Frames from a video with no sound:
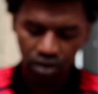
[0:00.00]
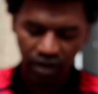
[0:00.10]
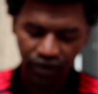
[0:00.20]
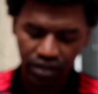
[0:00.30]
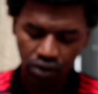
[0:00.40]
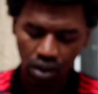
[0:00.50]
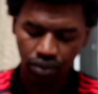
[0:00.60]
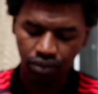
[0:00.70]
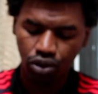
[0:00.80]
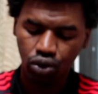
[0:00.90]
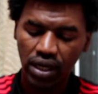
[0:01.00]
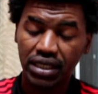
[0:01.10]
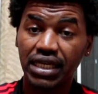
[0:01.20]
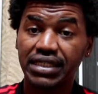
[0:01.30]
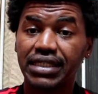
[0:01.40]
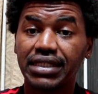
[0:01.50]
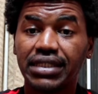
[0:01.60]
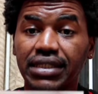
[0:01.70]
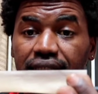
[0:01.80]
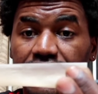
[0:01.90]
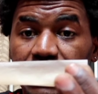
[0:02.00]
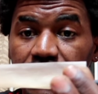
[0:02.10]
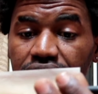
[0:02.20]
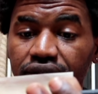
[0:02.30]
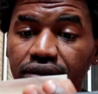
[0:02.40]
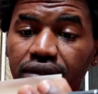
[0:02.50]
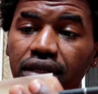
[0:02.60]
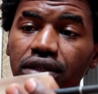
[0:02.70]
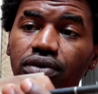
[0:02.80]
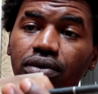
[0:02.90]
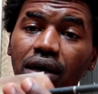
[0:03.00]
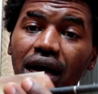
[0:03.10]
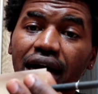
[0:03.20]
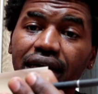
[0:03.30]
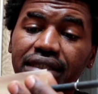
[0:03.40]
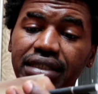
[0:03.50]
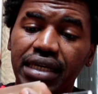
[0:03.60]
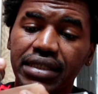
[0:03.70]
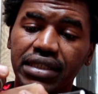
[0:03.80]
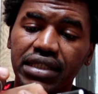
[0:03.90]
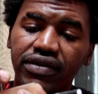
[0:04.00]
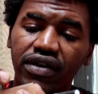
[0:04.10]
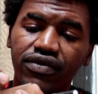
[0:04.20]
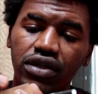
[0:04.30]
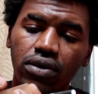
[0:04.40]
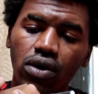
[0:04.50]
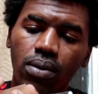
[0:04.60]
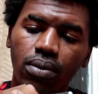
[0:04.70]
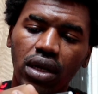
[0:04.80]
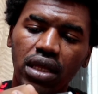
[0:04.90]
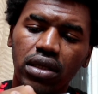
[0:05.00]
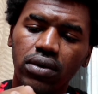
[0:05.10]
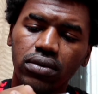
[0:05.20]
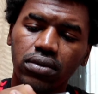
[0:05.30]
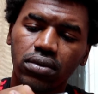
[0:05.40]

Você vai fazer como? Botou aqui as cedinhas, entendeu? A gancha tá aqui, você vai vir como? Boladão.